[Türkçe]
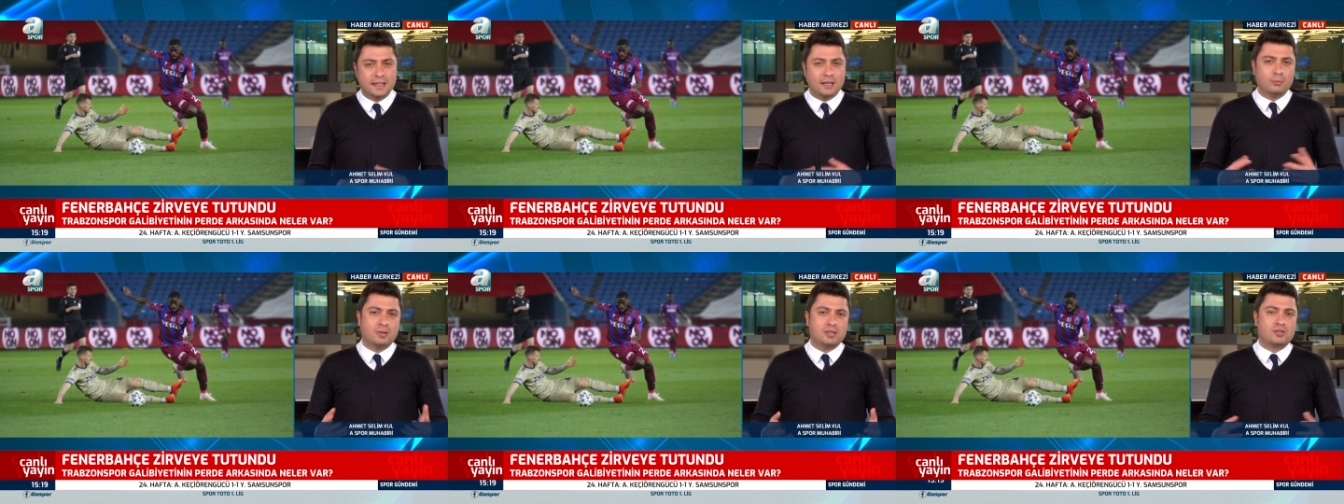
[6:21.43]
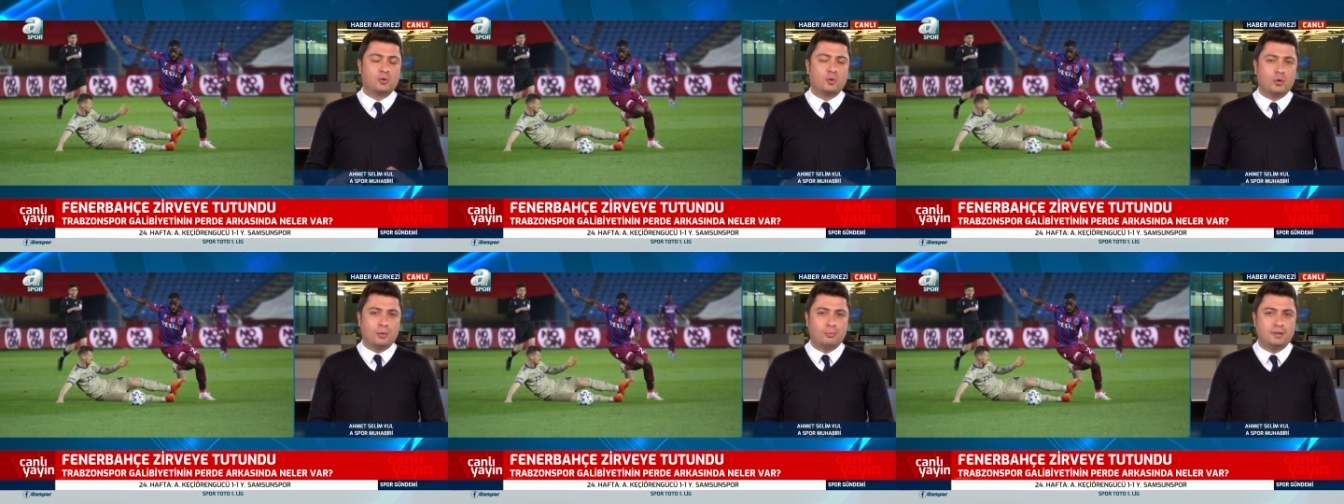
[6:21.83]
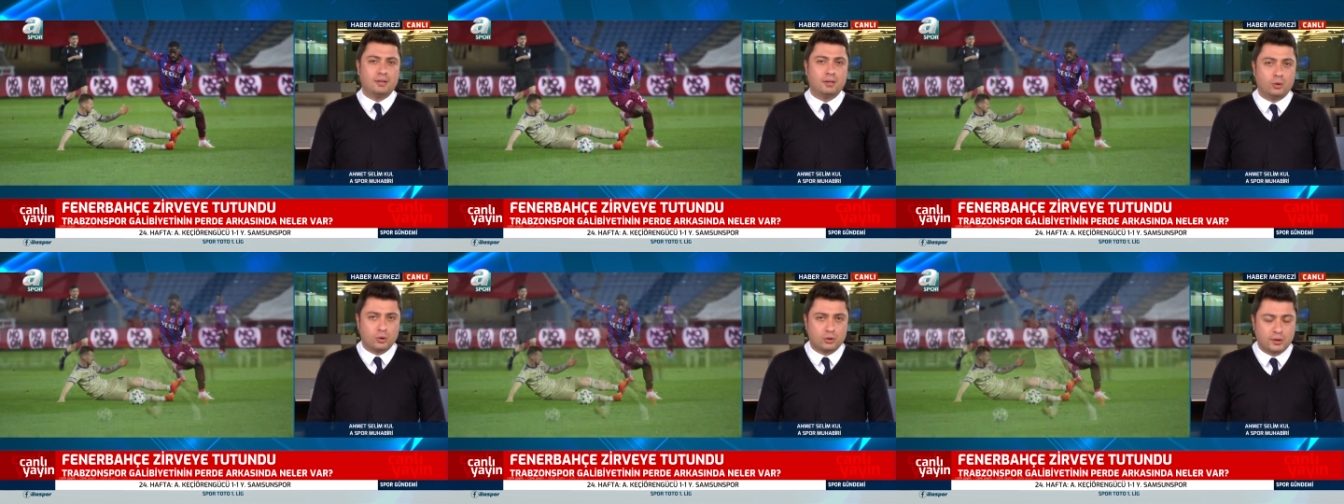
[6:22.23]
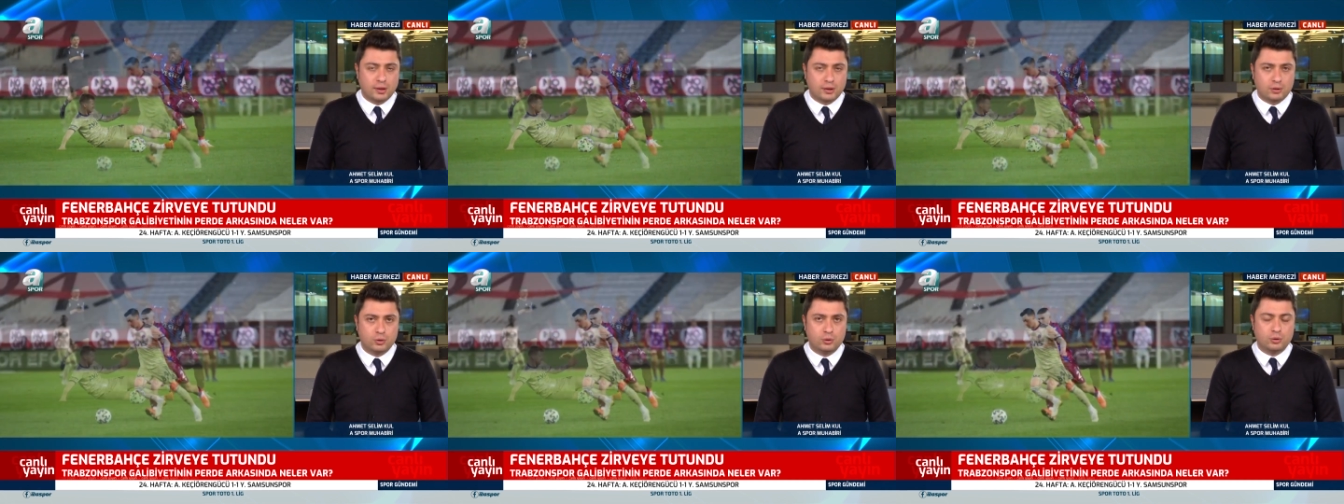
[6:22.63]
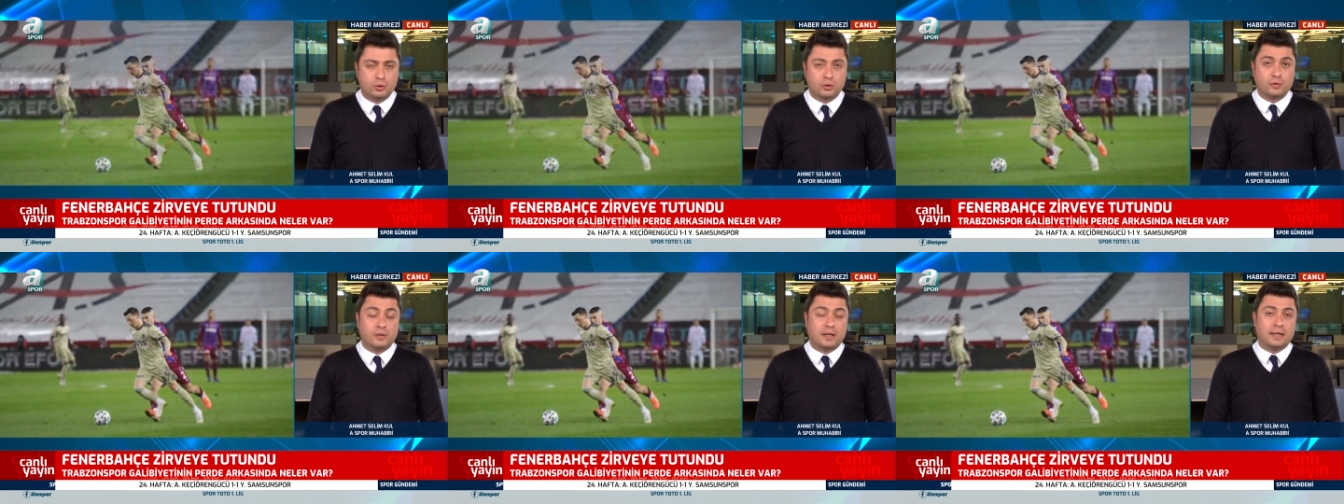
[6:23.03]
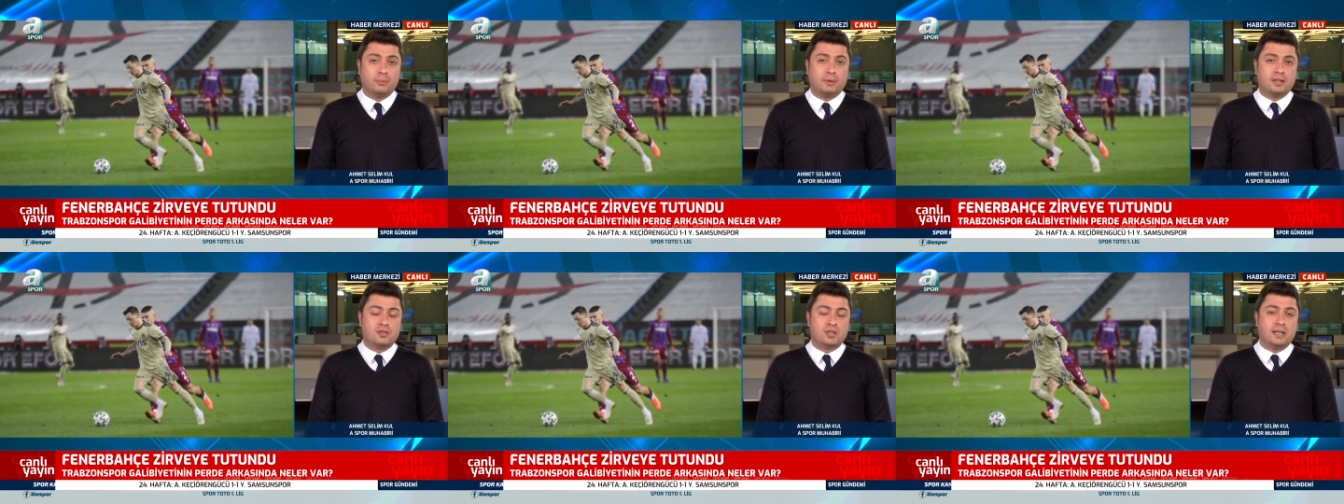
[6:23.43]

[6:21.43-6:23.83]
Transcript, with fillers: maçın öneminde ortaya koyuyordu. Fenerbahçe